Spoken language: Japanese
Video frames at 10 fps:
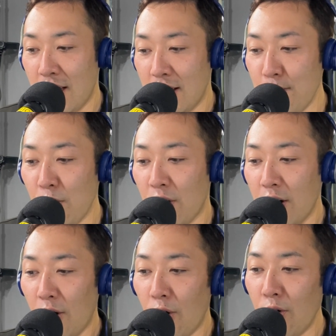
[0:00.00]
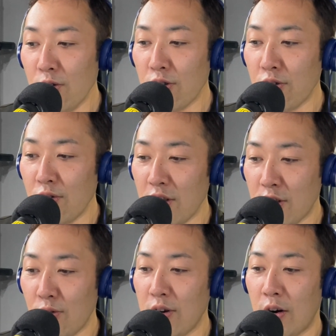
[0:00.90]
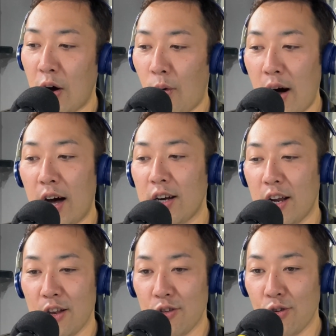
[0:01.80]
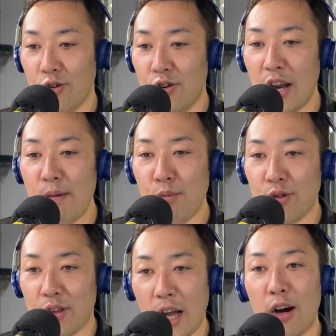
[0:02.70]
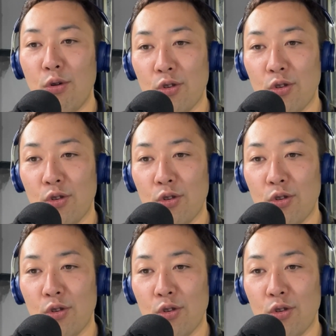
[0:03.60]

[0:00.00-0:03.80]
でも本当にそうなのか分かんないんですよ不念物だろ